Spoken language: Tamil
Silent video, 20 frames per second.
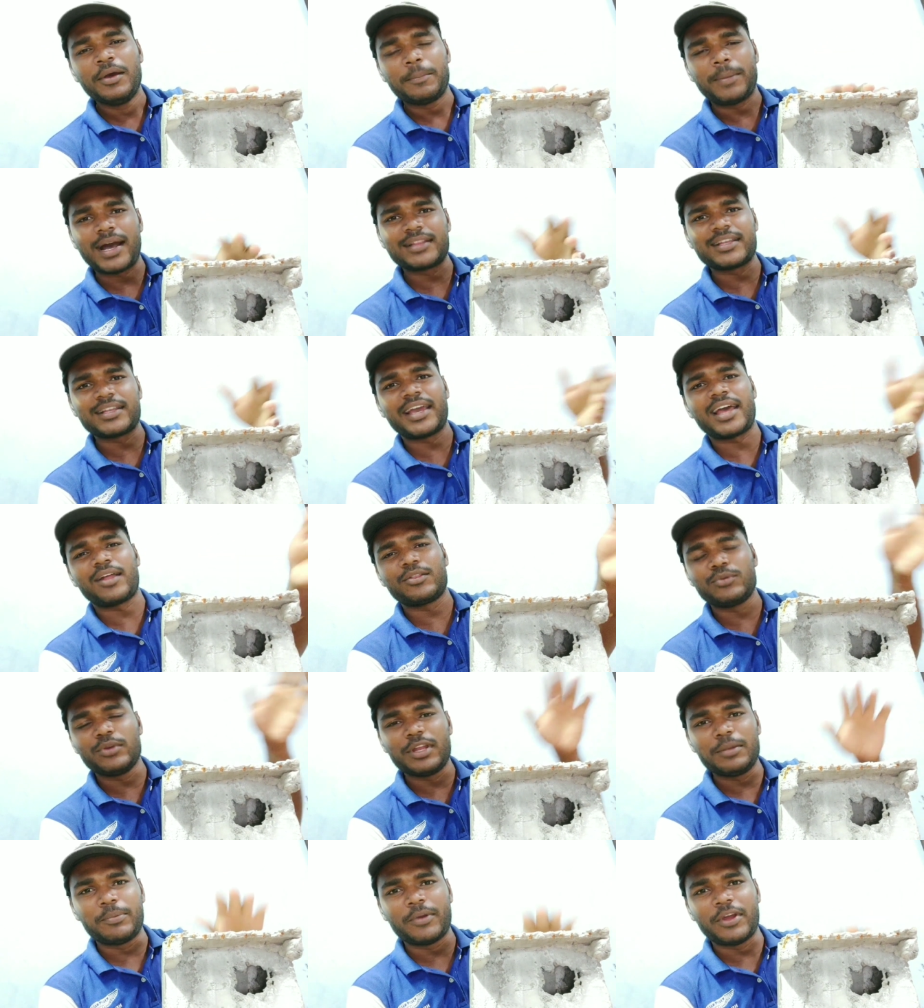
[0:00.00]
பார்த்தா யாராவது
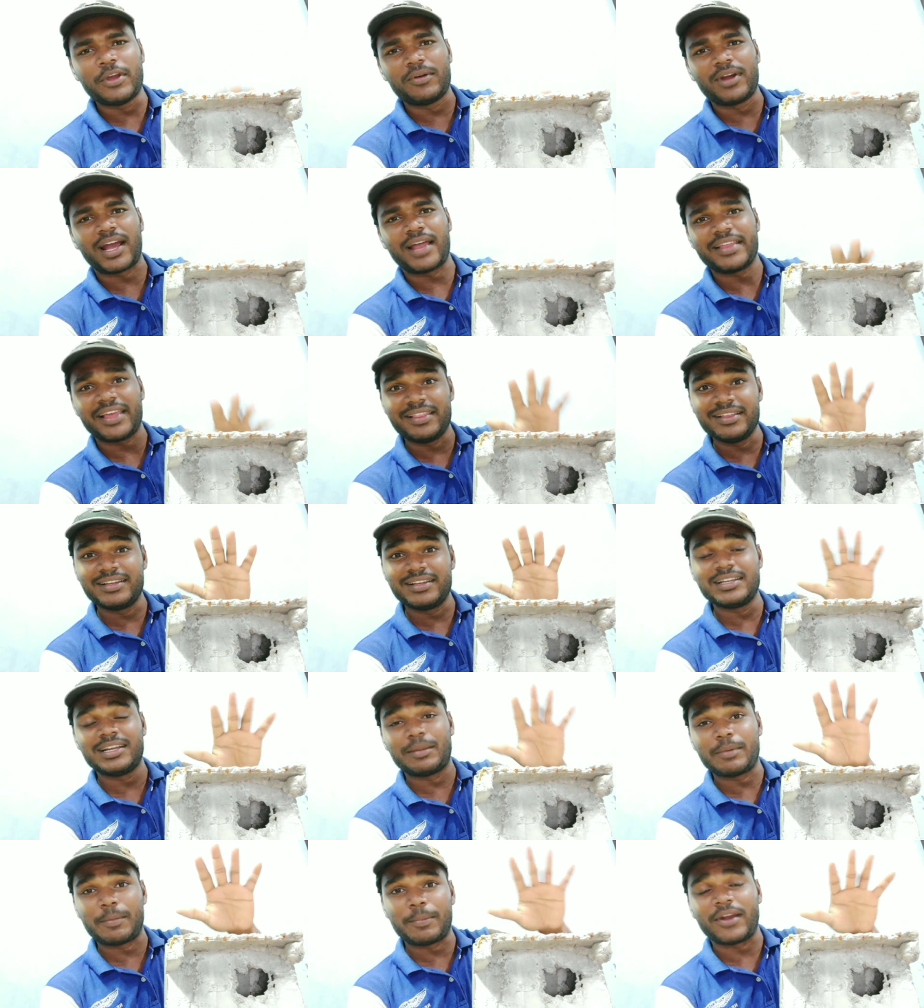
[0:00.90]
தூக்கிட்டு போயிடுவாங்க அது
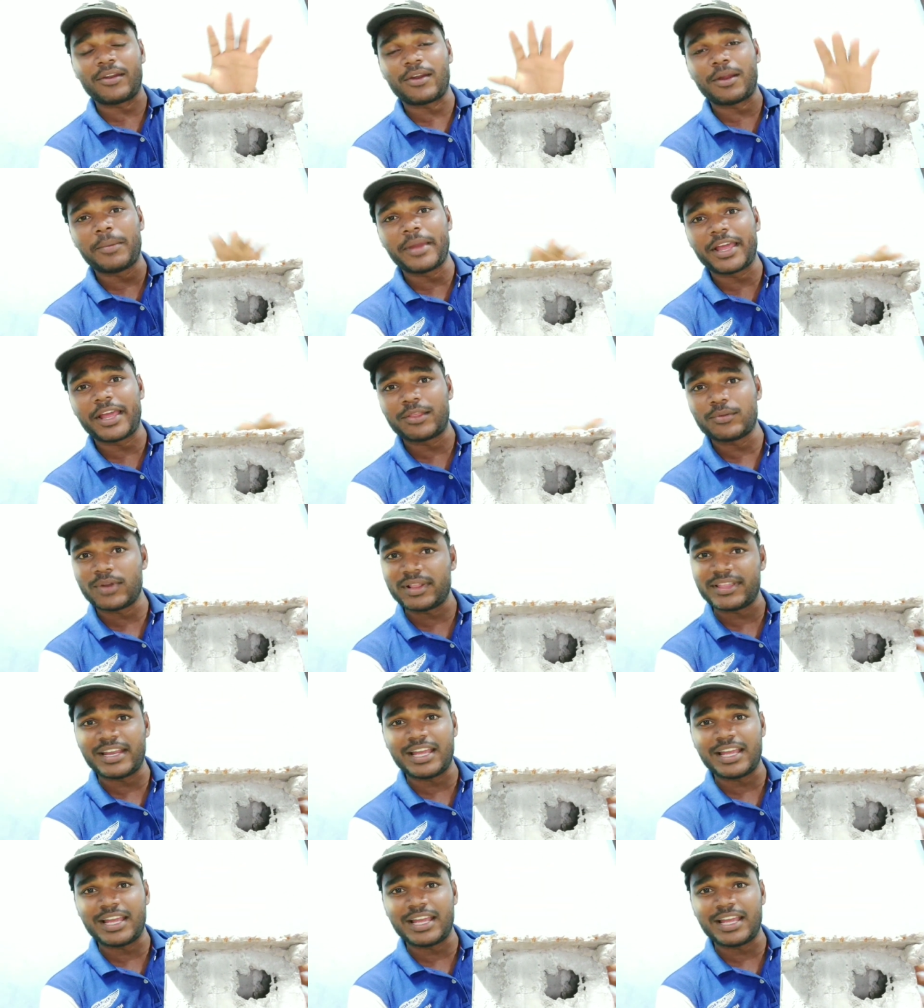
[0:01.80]
எதுக்கு நம்ம பண்ணுறோம் அப்படிங்கிறது கூட